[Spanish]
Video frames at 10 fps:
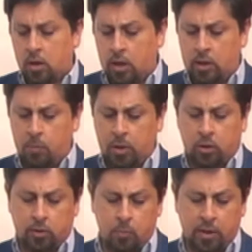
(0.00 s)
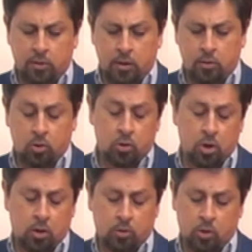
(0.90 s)
y también otras empresas,
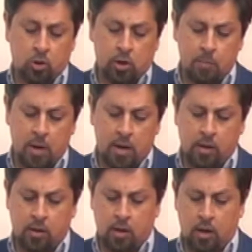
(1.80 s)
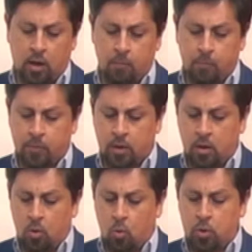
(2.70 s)
otros, otros ramales que
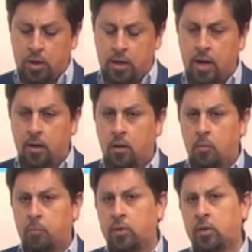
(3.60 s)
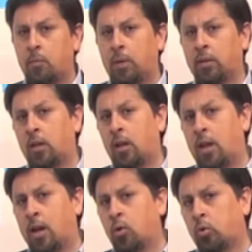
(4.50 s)
unían precisamente
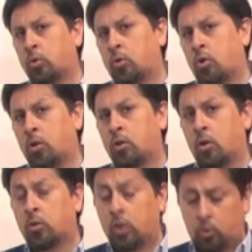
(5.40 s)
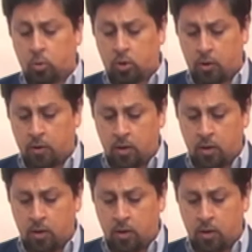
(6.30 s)
Lanús con Constitución.